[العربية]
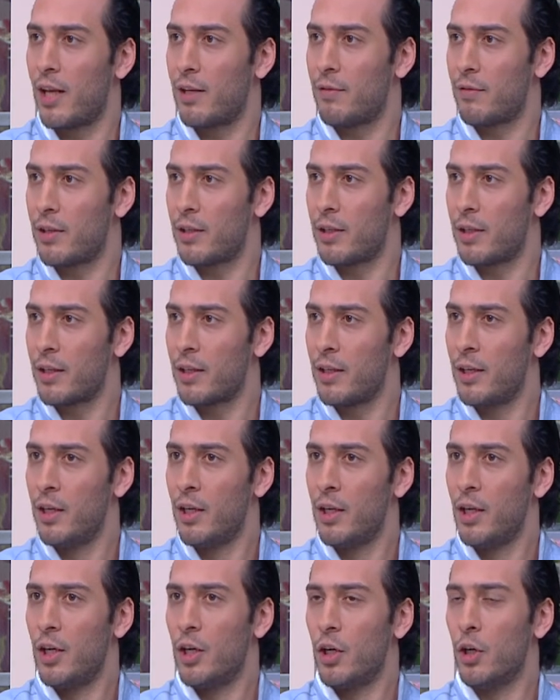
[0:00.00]
الفريق
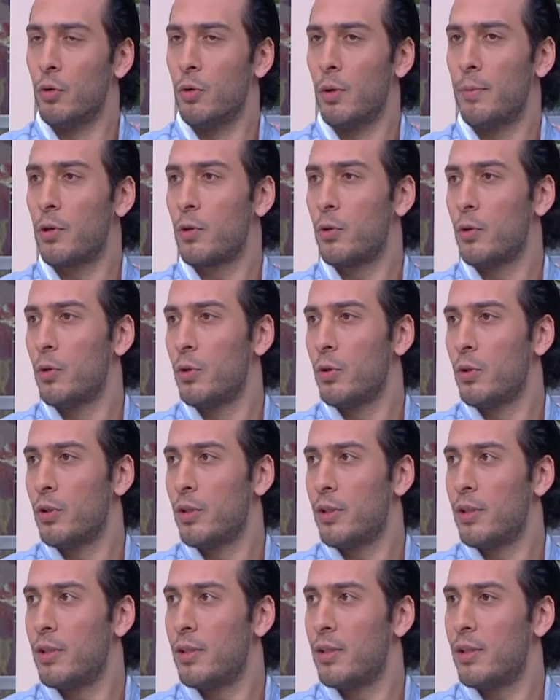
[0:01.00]
هو
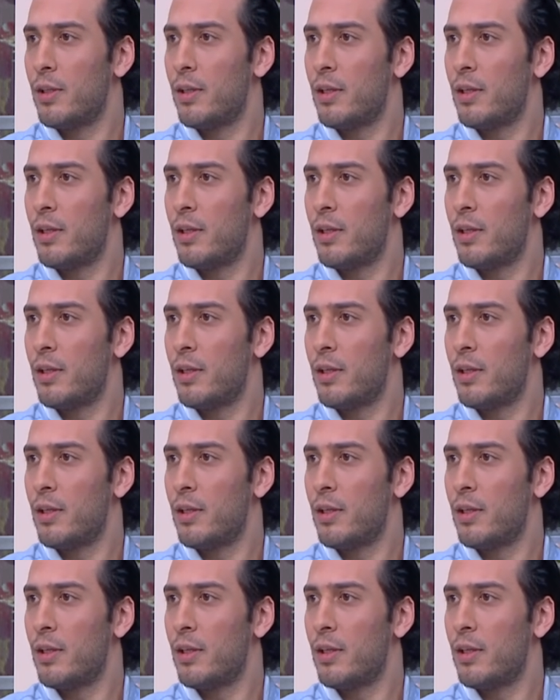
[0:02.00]
بيكون مخ